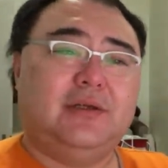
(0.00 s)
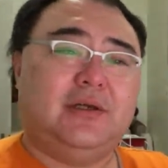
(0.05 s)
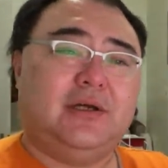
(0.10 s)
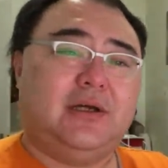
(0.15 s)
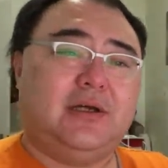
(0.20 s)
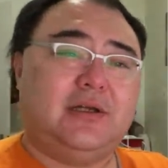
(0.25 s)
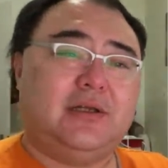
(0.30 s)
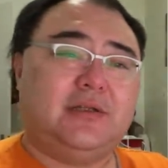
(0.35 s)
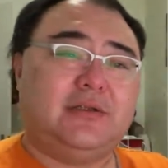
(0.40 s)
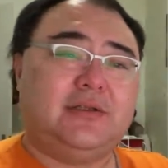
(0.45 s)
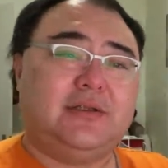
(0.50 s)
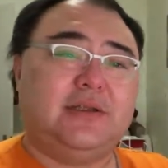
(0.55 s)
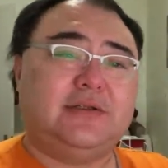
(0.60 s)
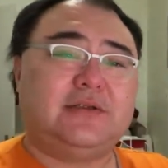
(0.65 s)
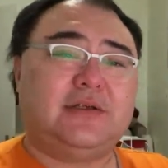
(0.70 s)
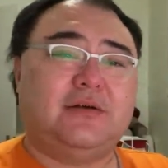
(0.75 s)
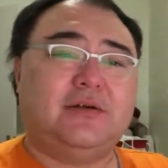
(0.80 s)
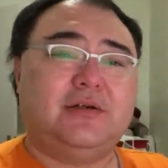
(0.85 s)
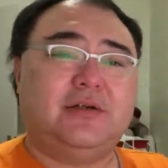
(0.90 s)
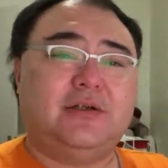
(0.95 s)
啊、天
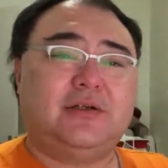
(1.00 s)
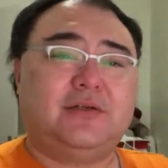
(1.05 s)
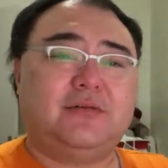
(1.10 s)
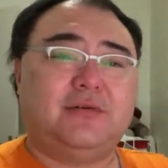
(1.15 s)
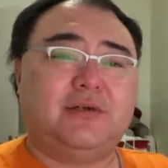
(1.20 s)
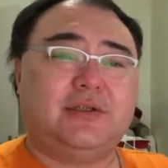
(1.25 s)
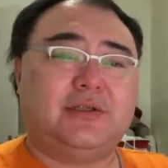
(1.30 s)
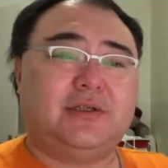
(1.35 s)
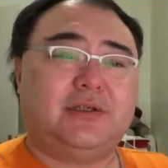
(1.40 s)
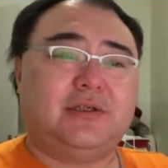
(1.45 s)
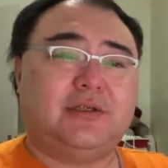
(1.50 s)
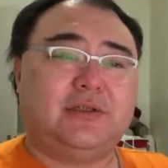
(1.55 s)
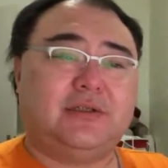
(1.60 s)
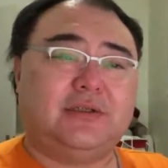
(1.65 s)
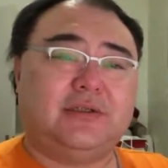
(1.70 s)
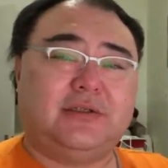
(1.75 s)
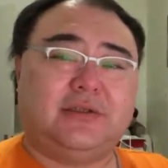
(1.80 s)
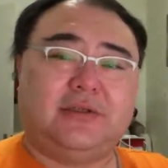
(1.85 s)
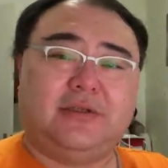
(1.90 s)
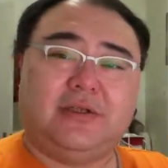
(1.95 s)
桥哥是我的
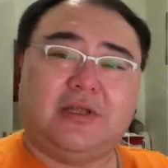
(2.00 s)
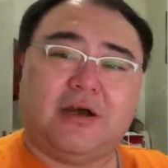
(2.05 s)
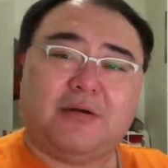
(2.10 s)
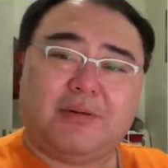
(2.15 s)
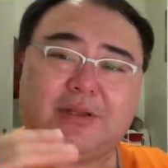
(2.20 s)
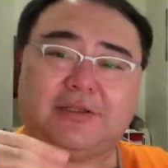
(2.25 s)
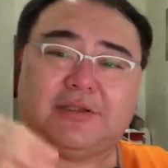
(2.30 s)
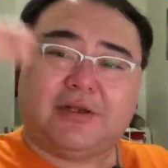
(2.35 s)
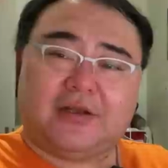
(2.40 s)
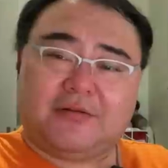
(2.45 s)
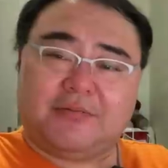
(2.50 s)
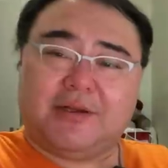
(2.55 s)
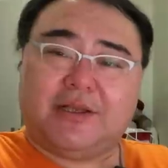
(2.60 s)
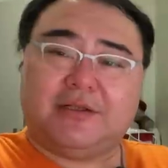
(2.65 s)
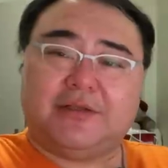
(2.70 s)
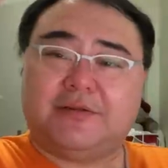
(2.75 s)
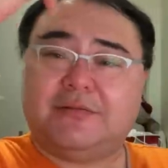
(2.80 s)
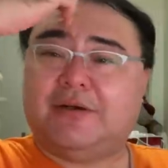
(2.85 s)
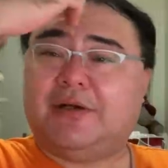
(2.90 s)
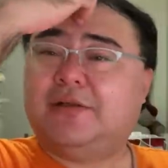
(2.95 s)
老板的老
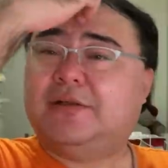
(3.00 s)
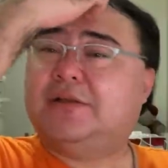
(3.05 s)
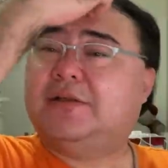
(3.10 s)
板，对吧？